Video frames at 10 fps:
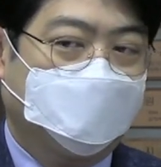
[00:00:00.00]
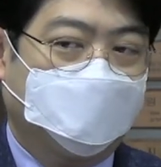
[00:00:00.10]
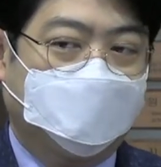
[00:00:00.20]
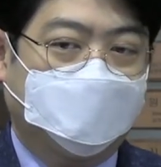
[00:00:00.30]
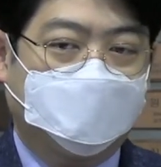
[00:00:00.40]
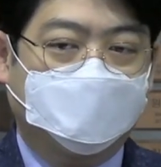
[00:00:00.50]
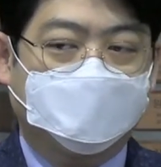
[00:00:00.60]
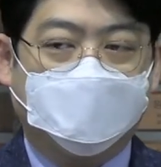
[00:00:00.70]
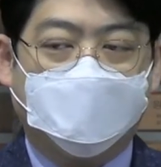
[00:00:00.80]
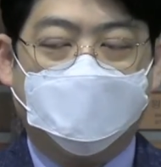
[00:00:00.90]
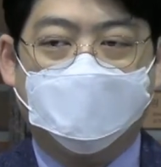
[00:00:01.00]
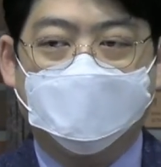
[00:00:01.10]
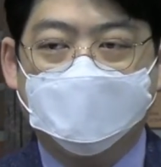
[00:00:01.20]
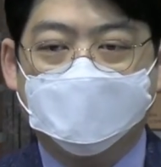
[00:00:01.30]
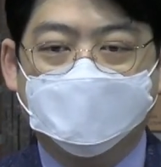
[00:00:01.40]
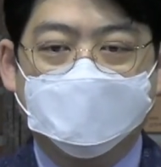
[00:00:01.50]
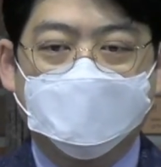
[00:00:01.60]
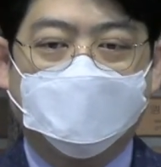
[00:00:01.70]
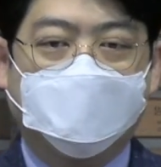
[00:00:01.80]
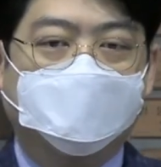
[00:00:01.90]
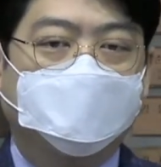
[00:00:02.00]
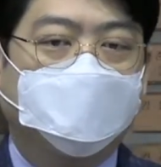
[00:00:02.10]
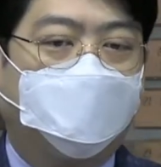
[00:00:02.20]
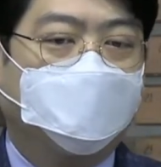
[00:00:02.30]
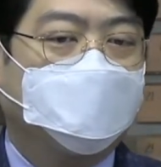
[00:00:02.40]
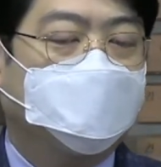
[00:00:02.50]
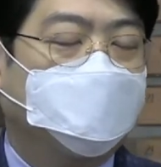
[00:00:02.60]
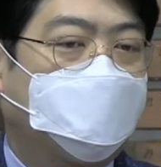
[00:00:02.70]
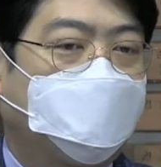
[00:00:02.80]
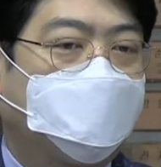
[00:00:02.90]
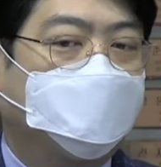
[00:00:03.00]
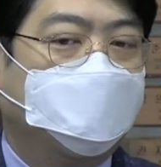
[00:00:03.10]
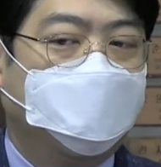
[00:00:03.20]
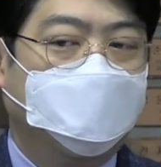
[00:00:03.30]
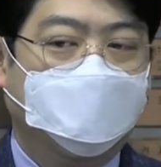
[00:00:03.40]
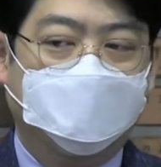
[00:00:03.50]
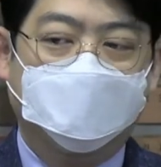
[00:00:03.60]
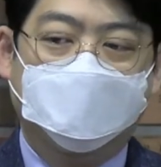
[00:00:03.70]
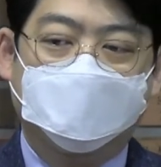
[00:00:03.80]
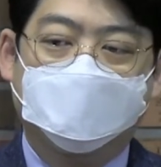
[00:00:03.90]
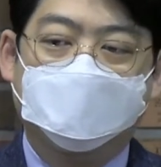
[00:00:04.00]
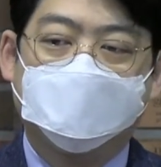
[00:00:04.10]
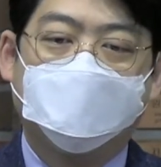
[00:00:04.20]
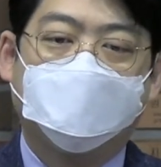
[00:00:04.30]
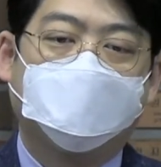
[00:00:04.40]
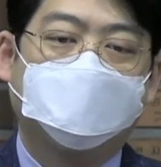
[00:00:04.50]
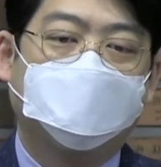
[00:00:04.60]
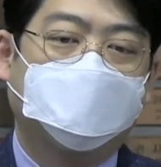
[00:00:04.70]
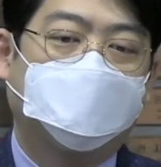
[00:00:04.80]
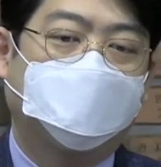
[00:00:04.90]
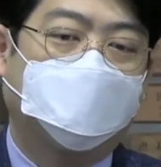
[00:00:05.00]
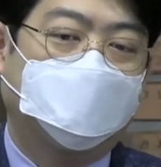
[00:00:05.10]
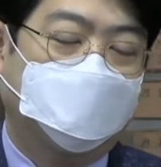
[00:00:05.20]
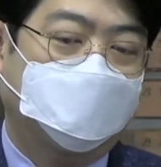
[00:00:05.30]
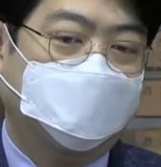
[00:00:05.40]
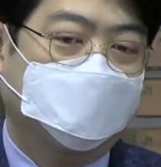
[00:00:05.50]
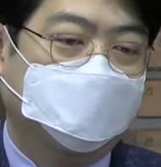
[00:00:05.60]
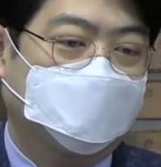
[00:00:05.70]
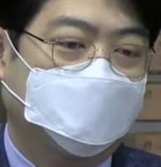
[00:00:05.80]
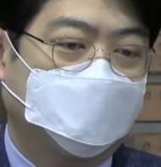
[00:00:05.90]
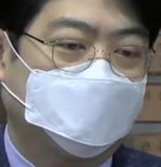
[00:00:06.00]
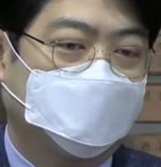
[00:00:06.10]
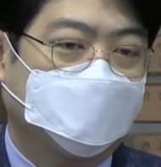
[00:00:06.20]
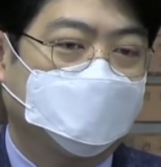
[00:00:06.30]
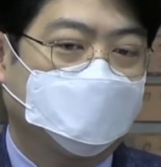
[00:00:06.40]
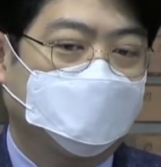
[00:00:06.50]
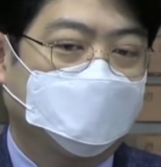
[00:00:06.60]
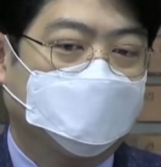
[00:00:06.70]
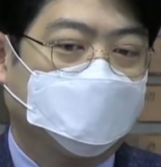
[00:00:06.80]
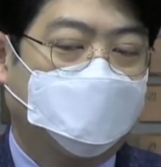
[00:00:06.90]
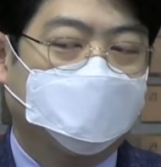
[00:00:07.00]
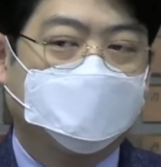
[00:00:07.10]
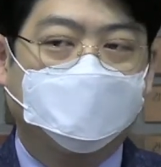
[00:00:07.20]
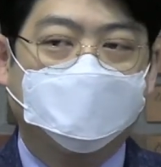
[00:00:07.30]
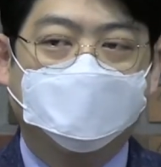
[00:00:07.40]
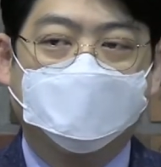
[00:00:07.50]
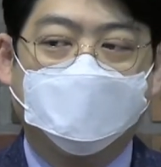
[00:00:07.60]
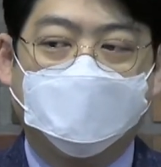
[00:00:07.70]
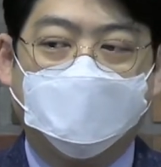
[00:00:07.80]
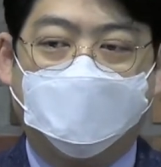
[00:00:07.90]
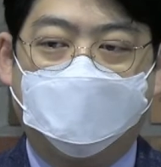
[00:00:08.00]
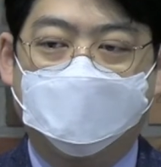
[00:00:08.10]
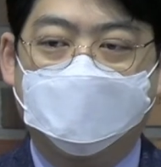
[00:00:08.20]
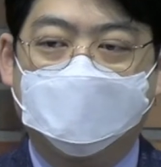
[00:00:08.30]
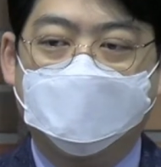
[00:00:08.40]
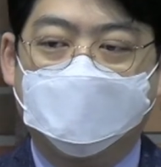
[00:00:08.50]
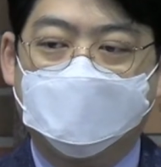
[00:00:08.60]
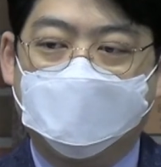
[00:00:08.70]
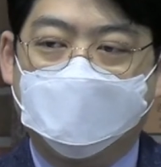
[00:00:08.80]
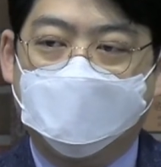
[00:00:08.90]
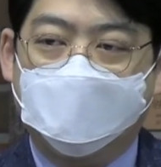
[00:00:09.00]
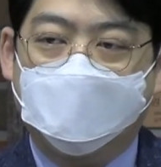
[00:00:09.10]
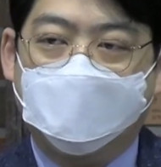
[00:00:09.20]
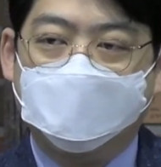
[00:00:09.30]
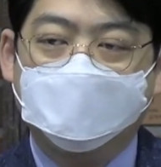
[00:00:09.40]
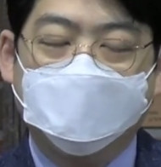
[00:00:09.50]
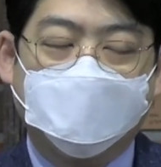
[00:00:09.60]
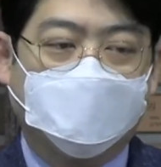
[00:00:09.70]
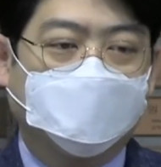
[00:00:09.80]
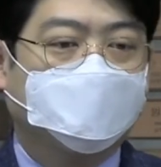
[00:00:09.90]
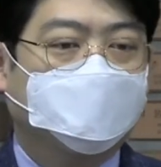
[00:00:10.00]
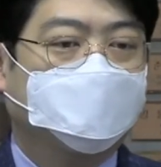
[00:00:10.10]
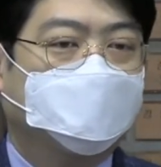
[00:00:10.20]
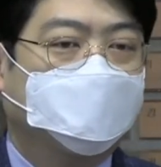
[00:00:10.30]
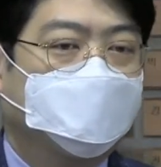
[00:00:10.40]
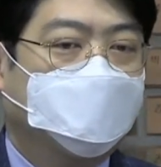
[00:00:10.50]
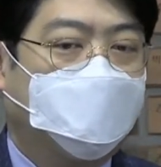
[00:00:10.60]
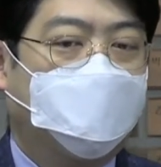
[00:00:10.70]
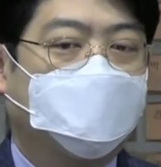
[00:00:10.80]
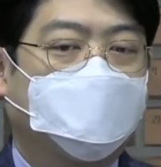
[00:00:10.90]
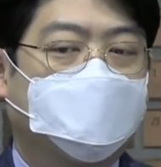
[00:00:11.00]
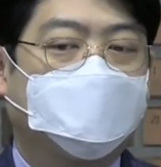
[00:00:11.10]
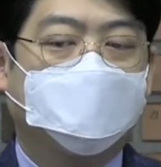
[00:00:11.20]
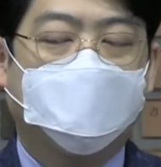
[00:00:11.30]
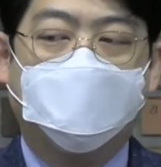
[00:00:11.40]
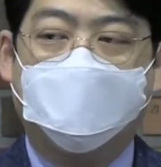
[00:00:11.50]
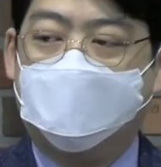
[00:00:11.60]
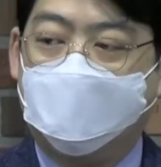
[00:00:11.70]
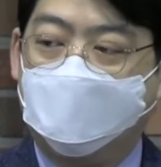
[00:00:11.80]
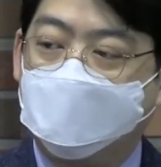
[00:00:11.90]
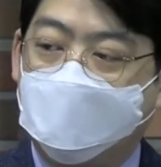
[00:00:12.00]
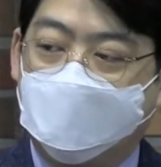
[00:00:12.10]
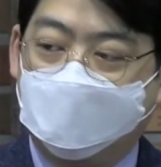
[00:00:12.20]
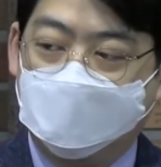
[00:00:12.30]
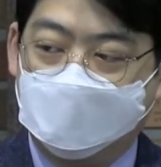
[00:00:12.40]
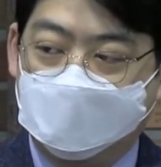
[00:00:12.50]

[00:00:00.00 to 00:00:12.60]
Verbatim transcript: 그래서 우리가 우리의 기준이 어디 있나를 좀 생각해 볼 필요가 있다는 것입니다. 다윗은 오늘 우리에게 우리의 기준은 하나님이야 라고 말하고 있습니다.